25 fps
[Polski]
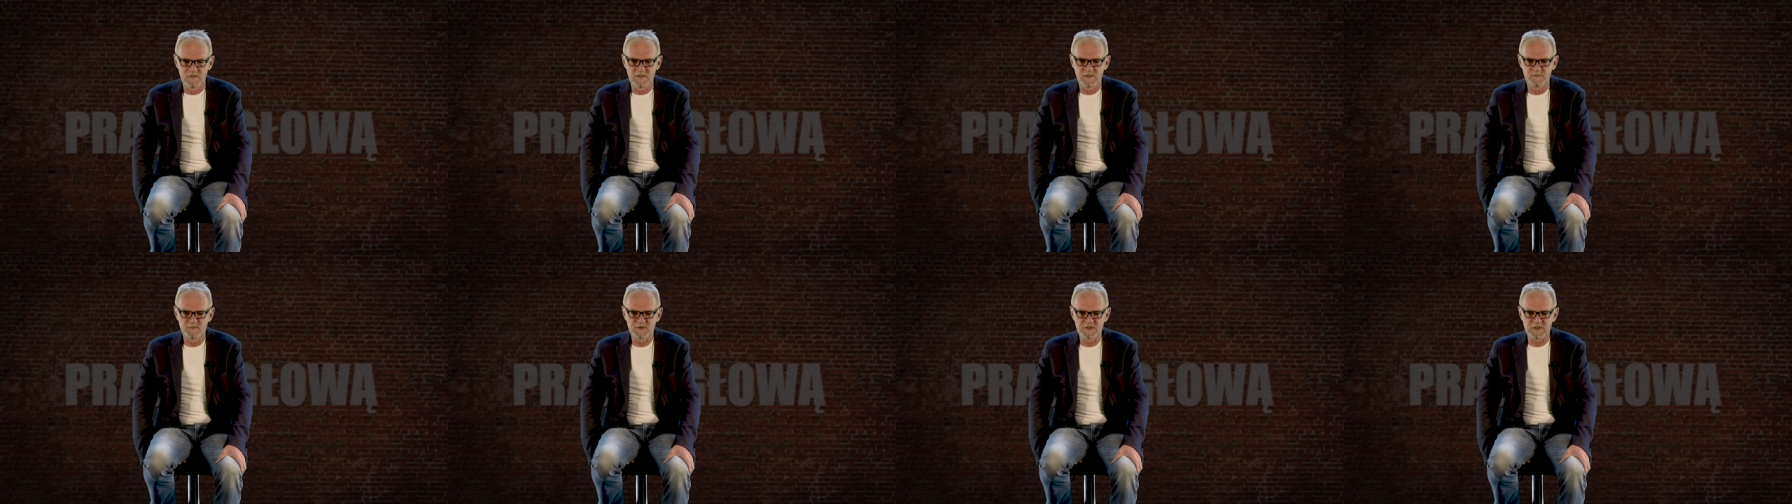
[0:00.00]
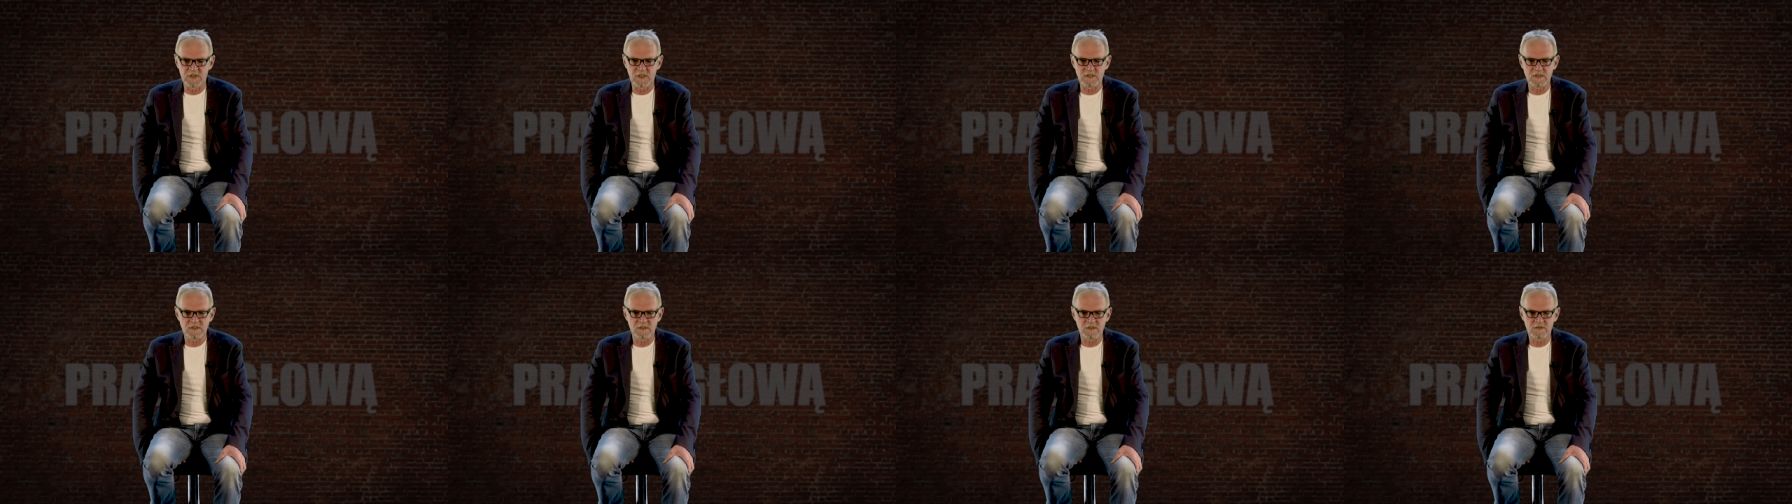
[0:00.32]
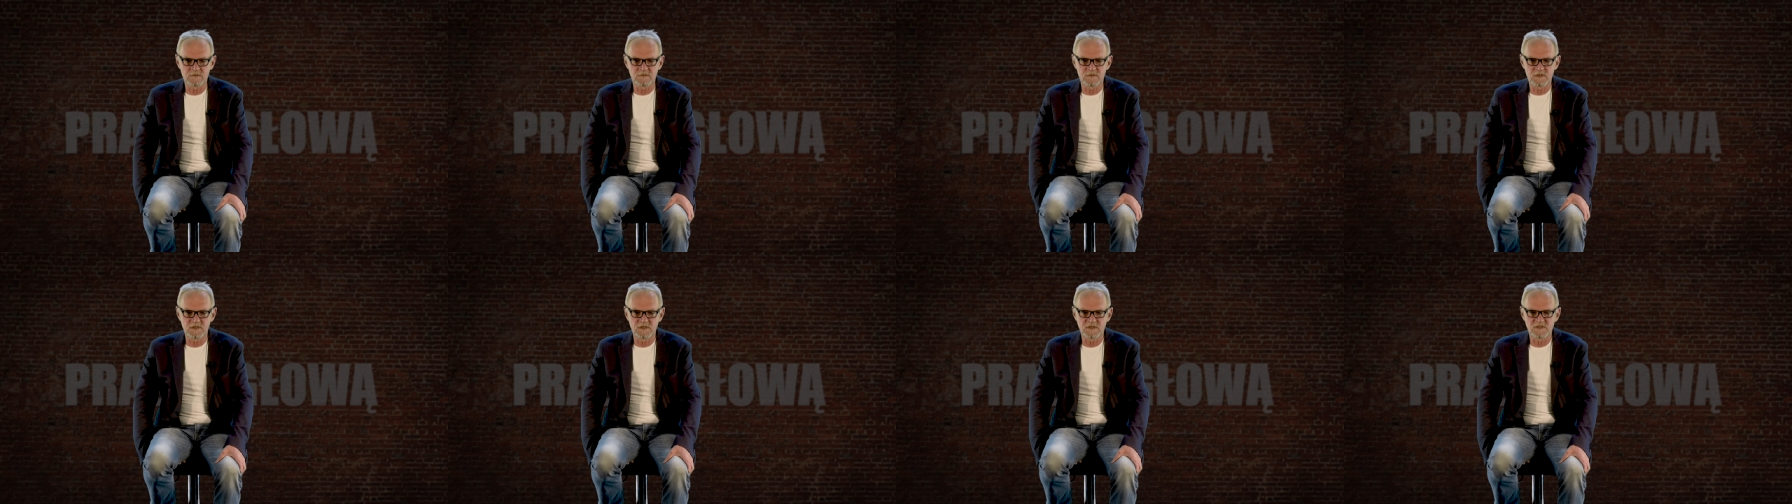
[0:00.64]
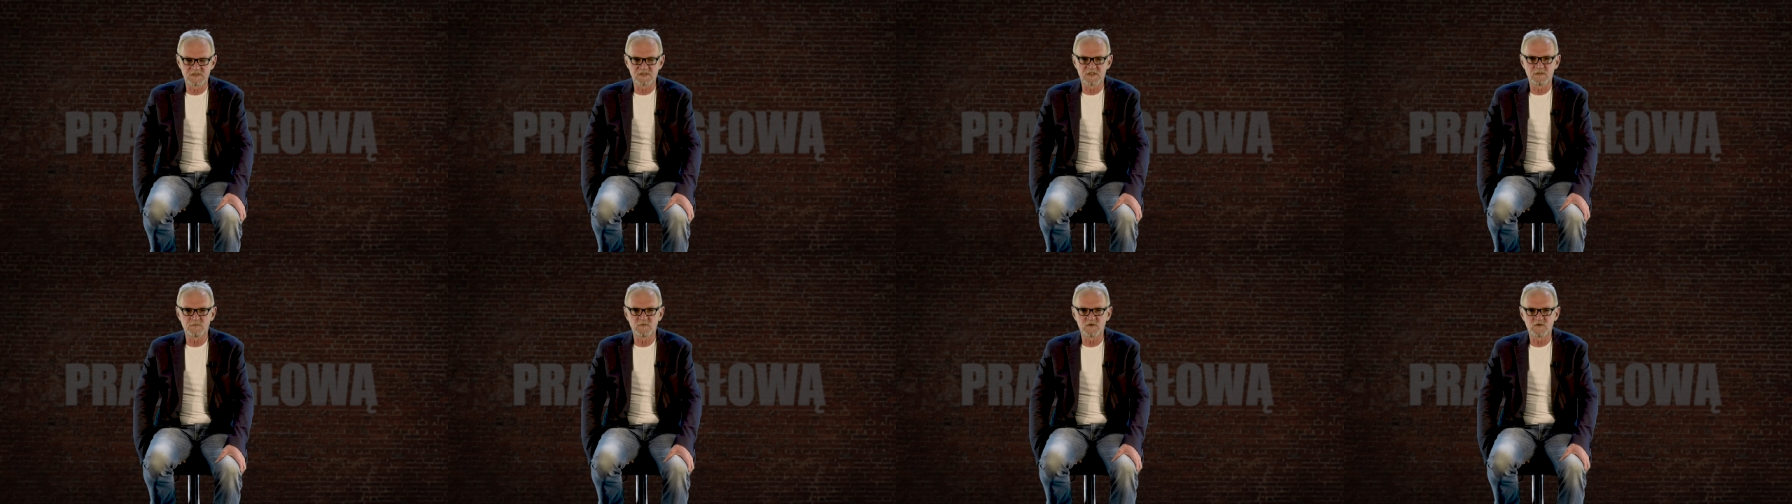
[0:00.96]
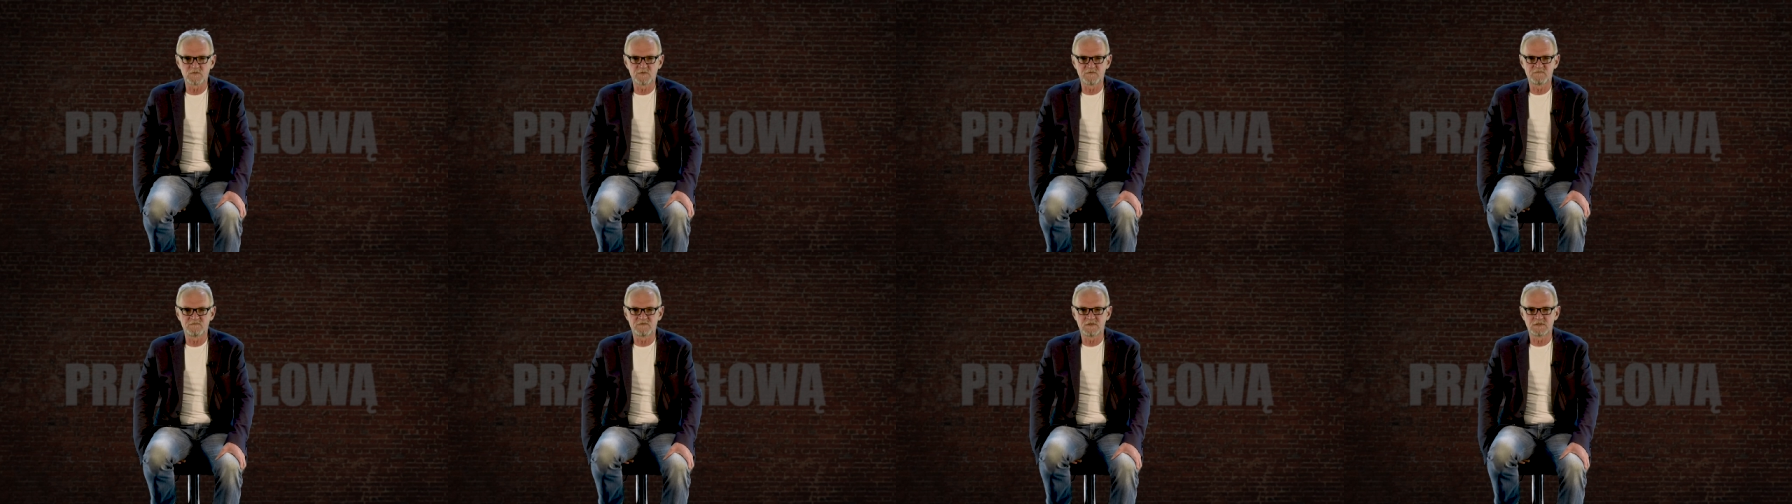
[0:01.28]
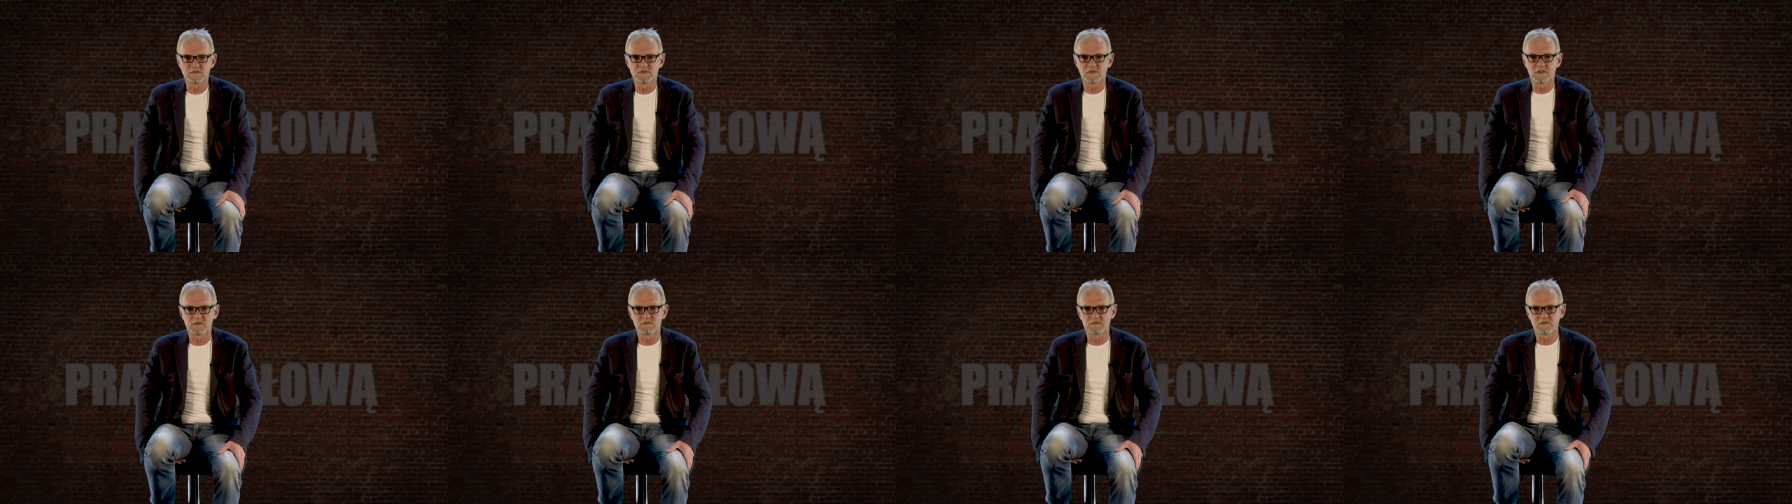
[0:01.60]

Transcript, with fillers: te pytania, na które nie znamy odpowiedzi,